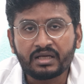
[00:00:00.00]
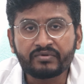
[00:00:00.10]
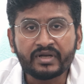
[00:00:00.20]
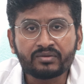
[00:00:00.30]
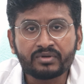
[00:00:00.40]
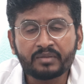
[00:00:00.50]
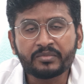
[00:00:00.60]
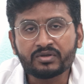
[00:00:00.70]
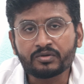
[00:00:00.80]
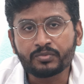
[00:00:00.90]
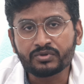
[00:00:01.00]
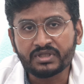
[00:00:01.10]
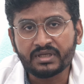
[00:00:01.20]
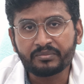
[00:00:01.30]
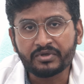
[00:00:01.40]
ఇవన్నీ కూడా మీకు
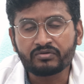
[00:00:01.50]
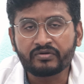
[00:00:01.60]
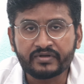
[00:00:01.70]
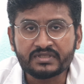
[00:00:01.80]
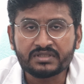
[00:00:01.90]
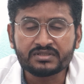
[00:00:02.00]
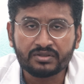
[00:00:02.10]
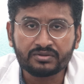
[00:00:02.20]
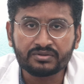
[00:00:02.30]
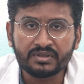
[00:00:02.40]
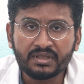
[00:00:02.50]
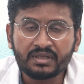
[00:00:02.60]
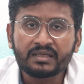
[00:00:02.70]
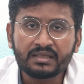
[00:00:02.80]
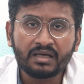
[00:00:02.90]
పూర్తిగా మీకు వివరించడం జరుగుతుంది
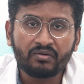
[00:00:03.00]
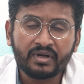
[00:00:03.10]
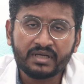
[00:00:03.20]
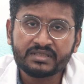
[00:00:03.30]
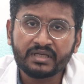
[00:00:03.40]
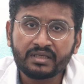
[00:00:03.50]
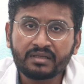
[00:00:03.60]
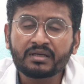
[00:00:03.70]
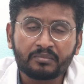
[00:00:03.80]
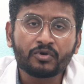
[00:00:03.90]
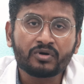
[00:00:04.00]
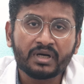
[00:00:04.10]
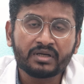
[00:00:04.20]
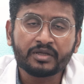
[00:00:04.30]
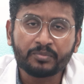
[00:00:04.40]
ఈ అవకాశాన్ని
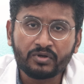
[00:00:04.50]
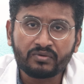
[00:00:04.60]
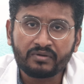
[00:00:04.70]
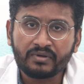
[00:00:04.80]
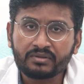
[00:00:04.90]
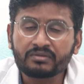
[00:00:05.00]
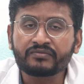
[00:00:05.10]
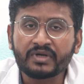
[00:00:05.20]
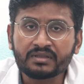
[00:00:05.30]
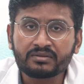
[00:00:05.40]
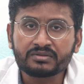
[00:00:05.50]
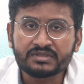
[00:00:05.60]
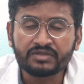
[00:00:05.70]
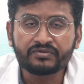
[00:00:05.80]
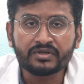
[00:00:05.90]
మోకాళ్ళ నిప్పులు ఉన్నవారు వీళ్ళందరూ
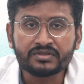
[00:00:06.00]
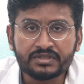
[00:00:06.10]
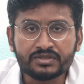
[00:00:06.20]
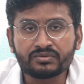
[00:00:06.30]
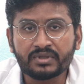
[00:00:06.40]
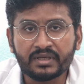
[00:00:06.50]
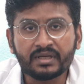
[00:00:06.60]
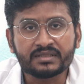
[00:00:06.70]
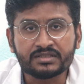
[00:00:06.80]
సద్వినియోగం చేసుకుంటారని